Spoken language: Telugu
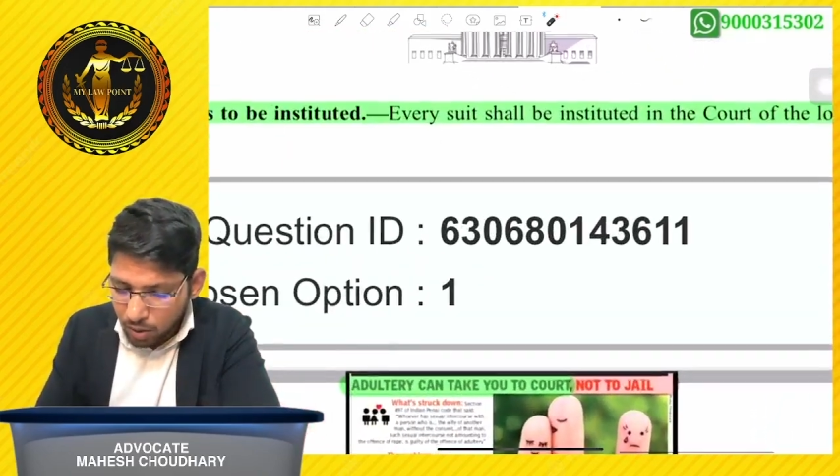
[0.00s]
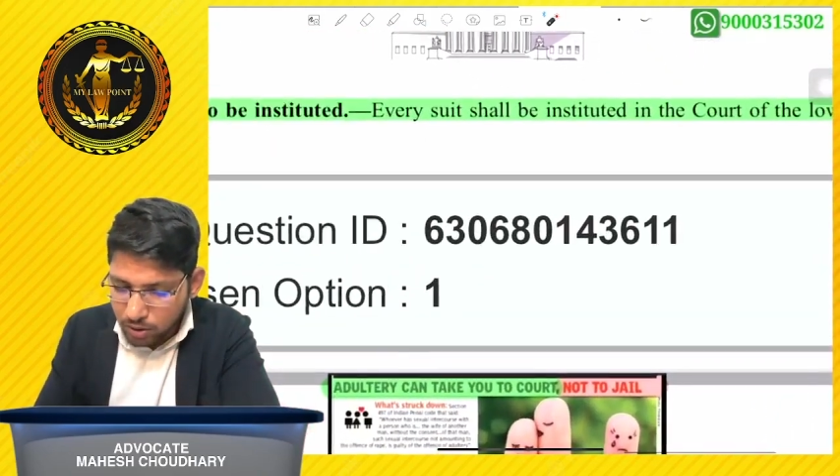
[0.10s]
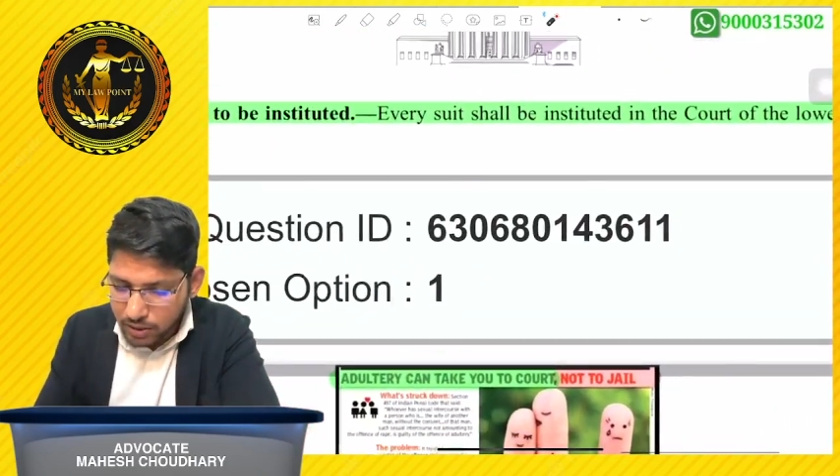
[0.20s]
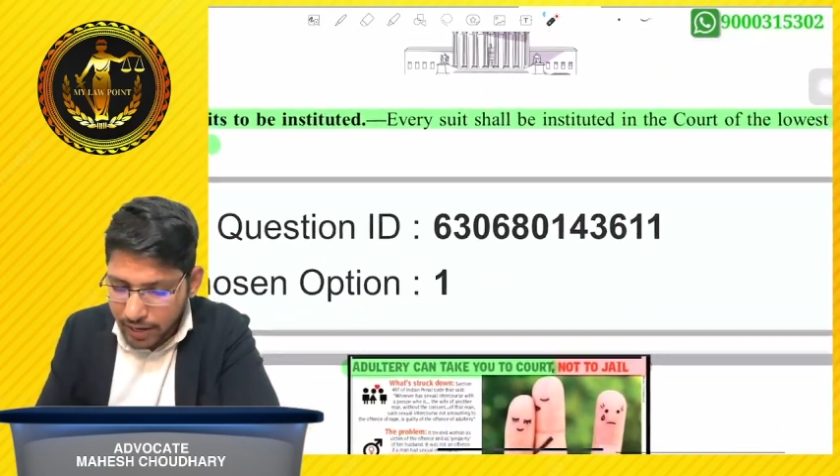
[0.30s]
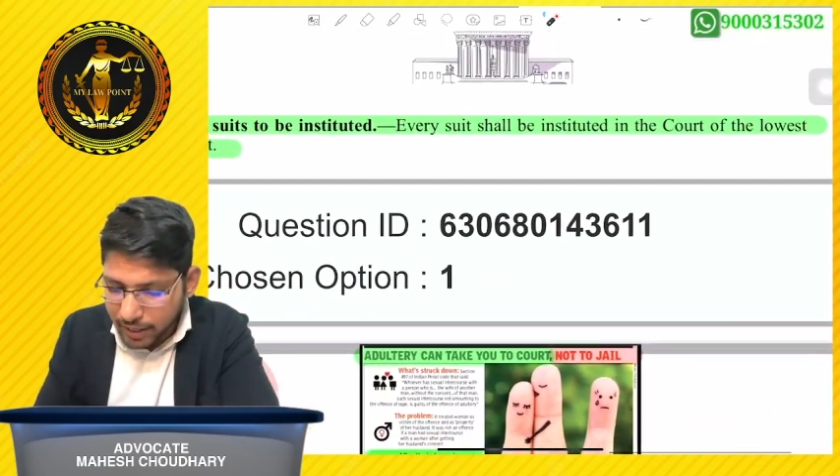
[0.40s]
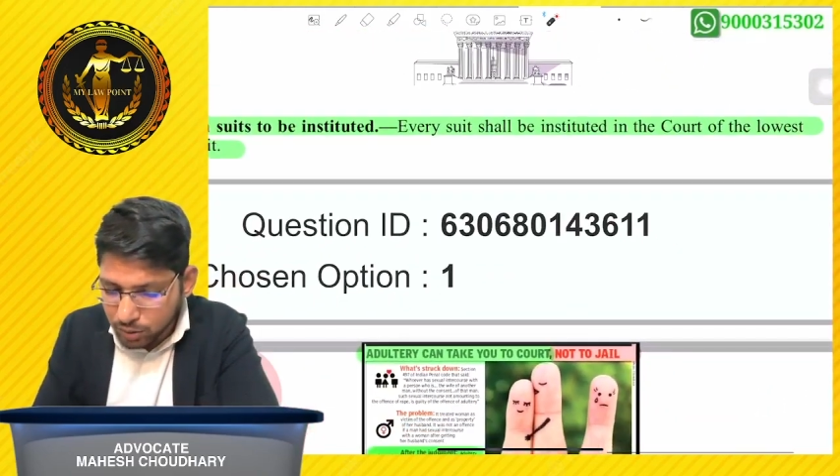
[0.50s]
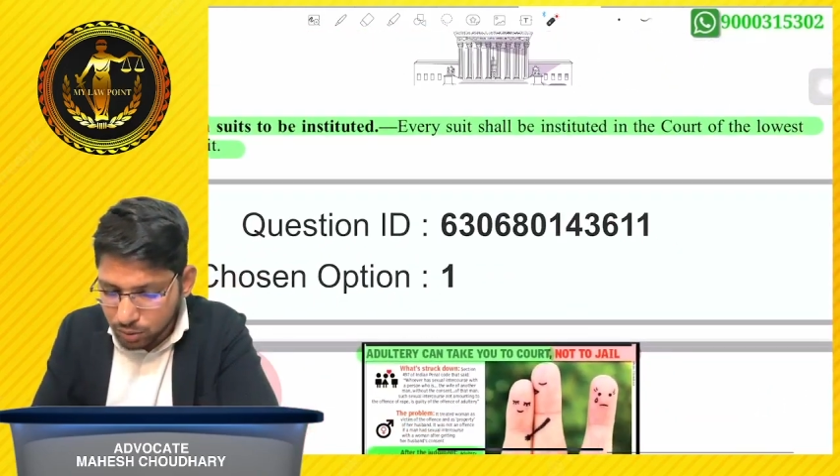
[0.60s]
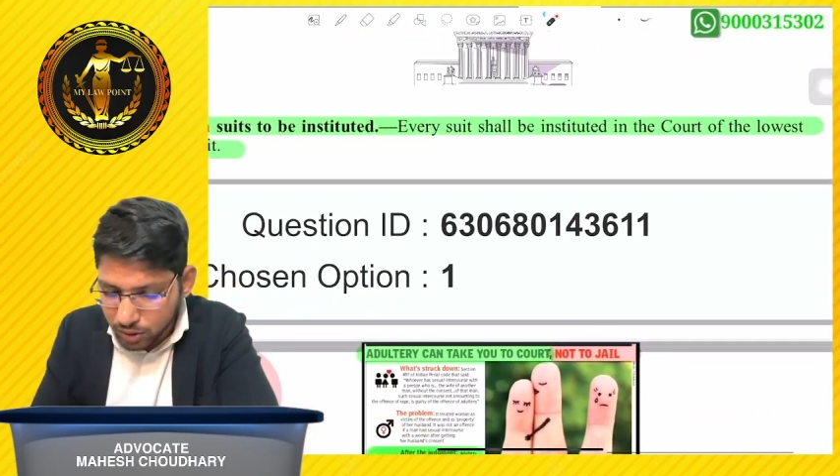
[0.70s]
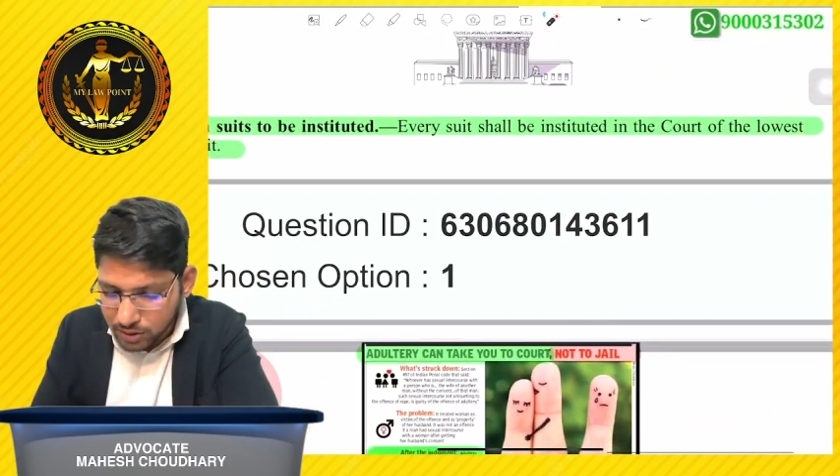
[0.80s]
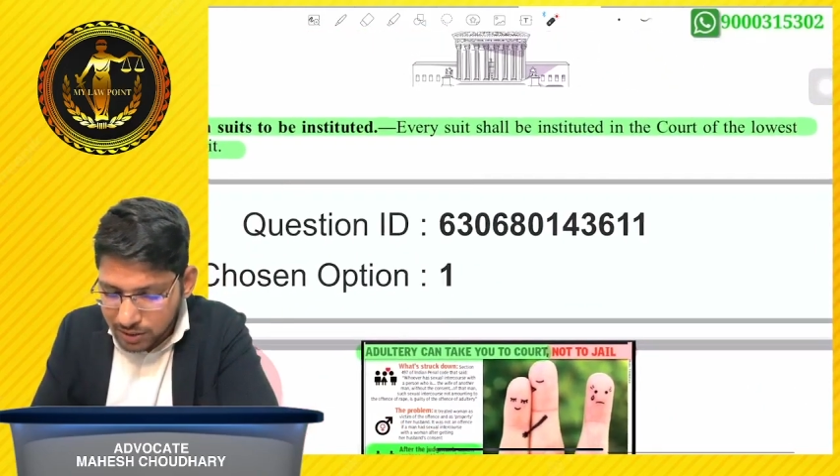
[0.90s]
క్వశ్చన్ ఐడి
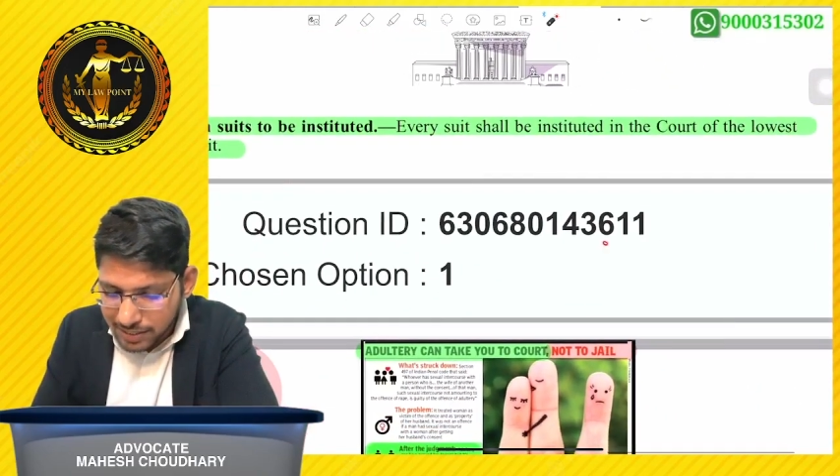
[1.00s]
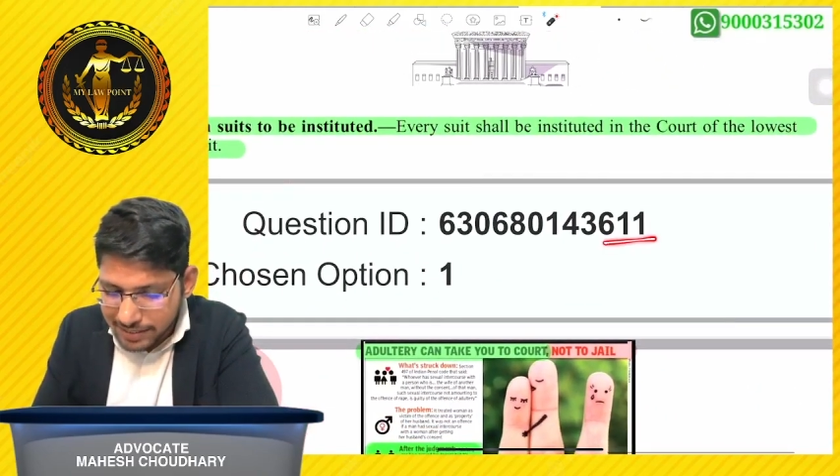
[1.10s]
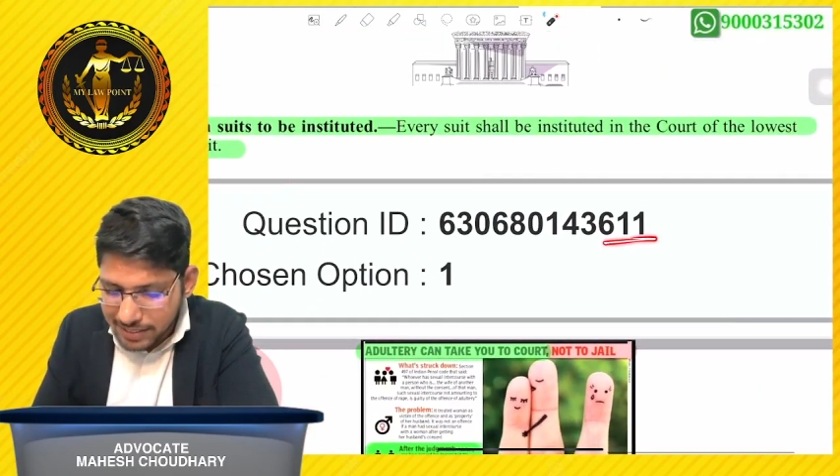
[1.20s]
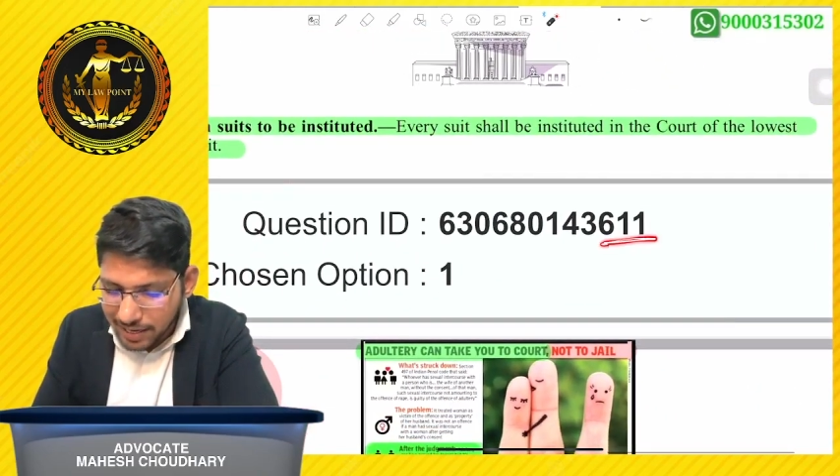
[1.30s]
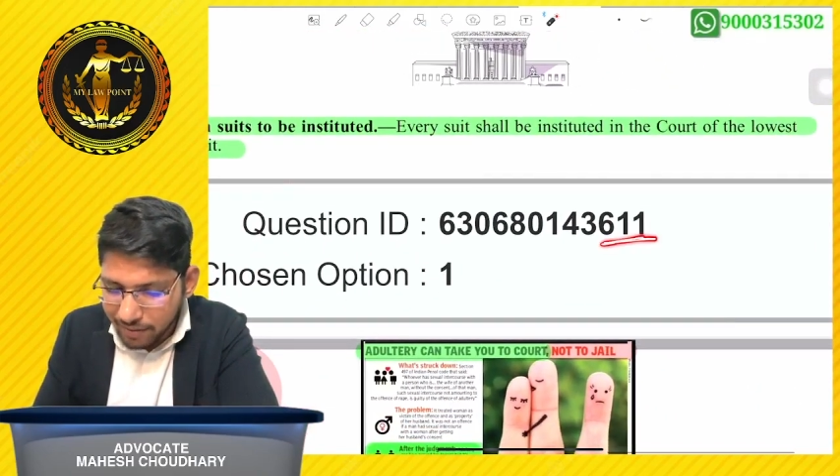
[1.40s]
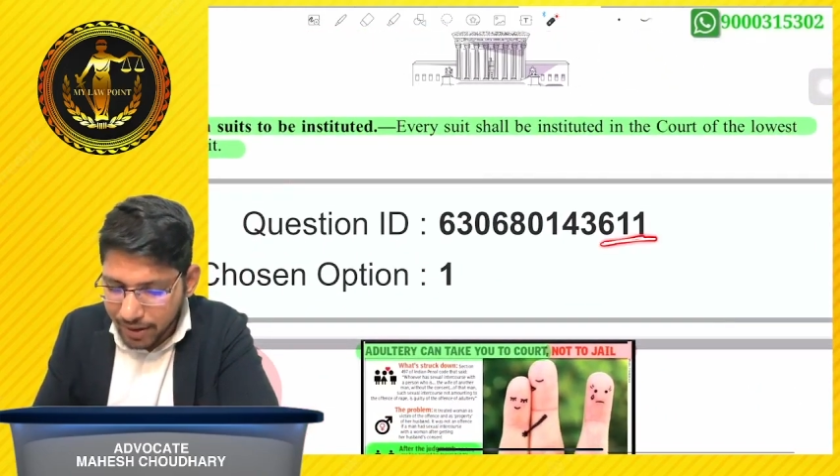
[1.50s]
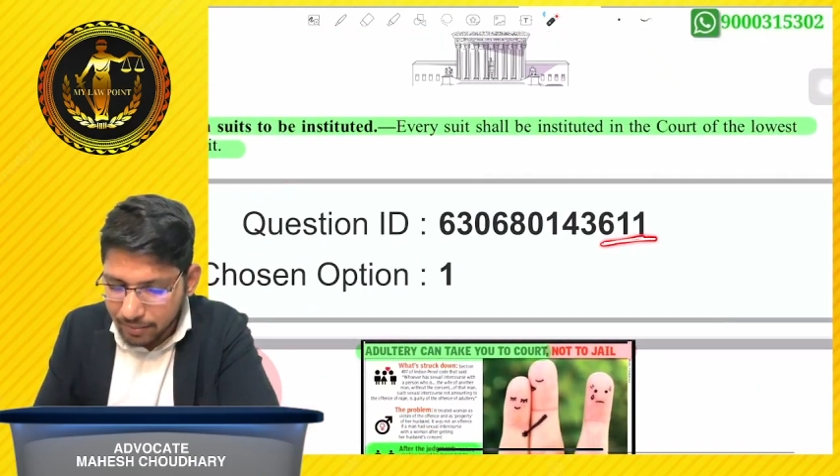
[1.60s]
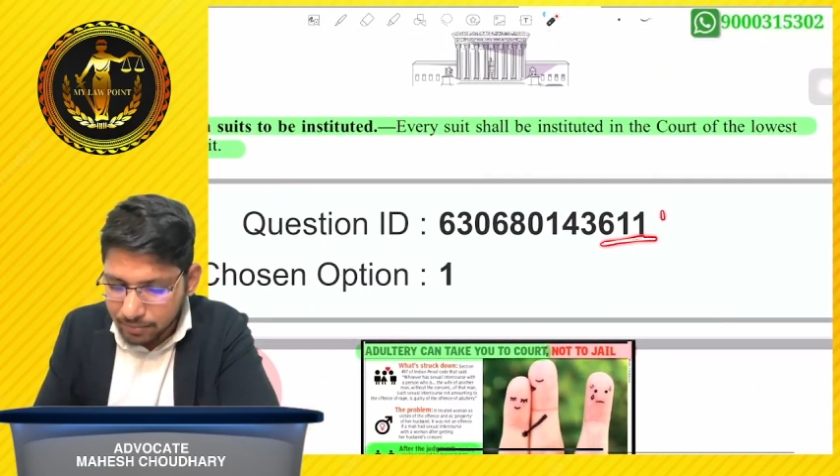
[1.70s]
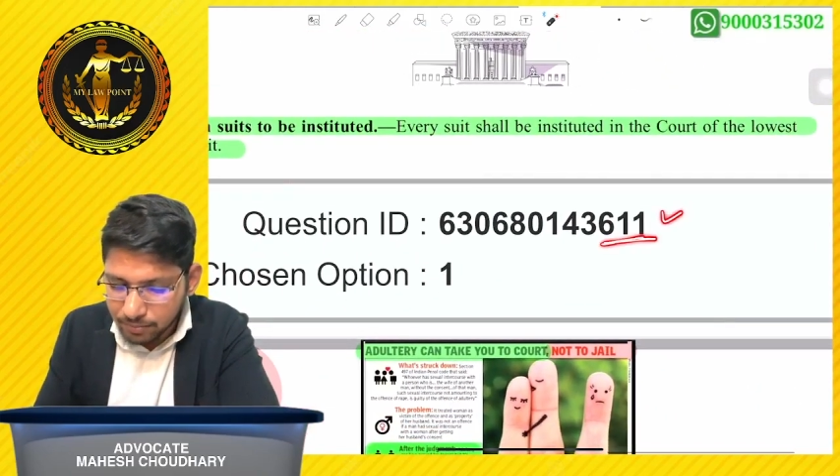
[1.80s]
చూసుకోండి సార్ సిక్స్ ఇలెవెన్